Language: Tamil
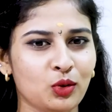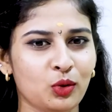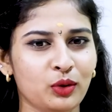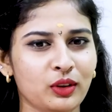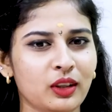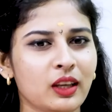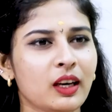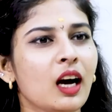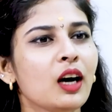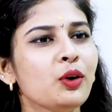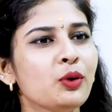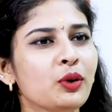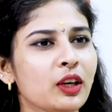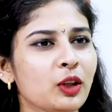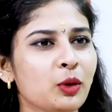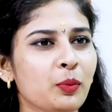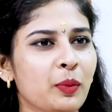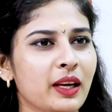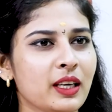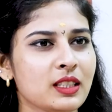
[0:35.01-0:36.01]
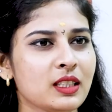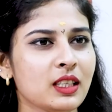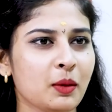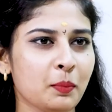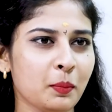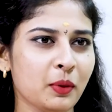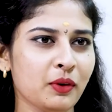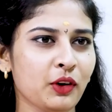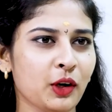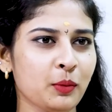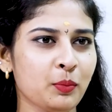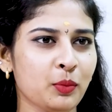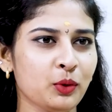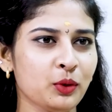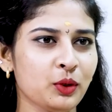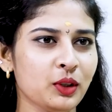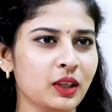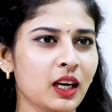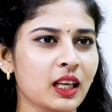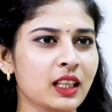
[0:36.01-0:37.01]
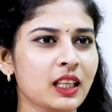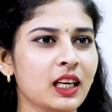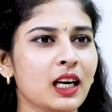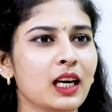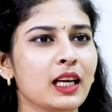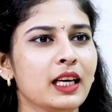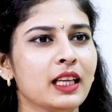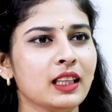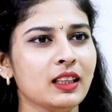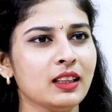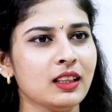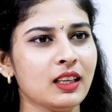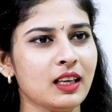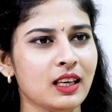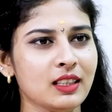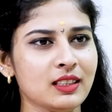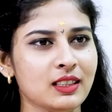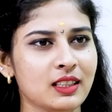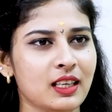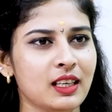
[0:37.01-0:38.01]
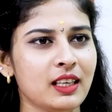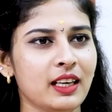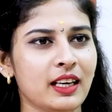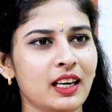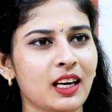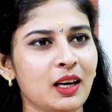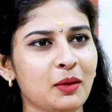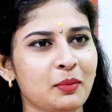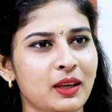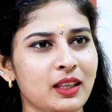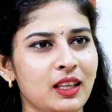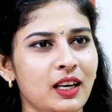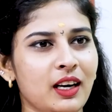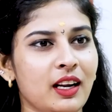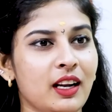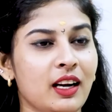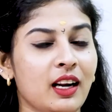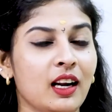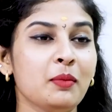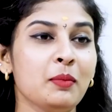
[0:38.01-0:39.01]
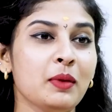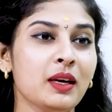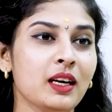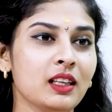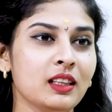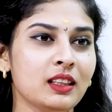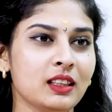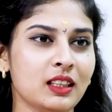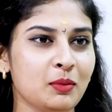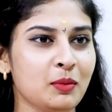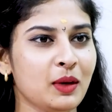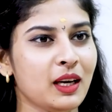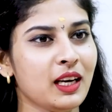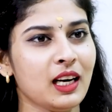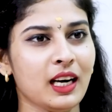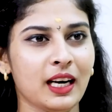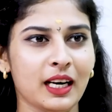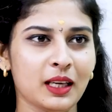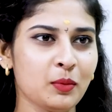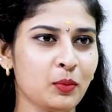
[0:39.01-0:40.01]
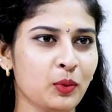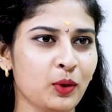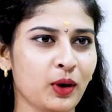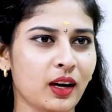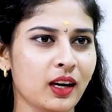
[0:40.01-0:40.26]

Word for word: ஸோ இந்த ராகு கேது பயிற்சி எப்போ வரப்போகுது அதனால் எந்தெந்த ராசிகள் என்னென்ன மாதிரியான நன்மைகள் தீமைகள் அடைய